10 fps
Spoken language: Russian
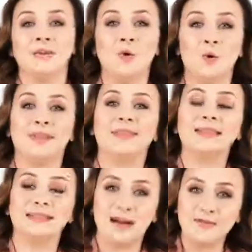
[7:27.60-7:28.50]
но
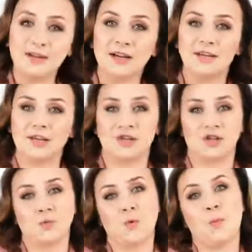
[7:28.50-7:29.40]
наставник, конечно
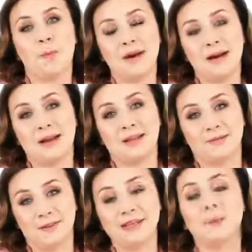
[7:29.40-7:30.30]
же, ему
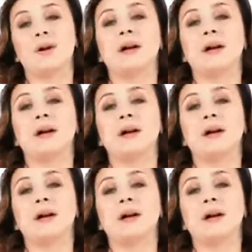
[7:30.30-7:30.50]
помогает в этом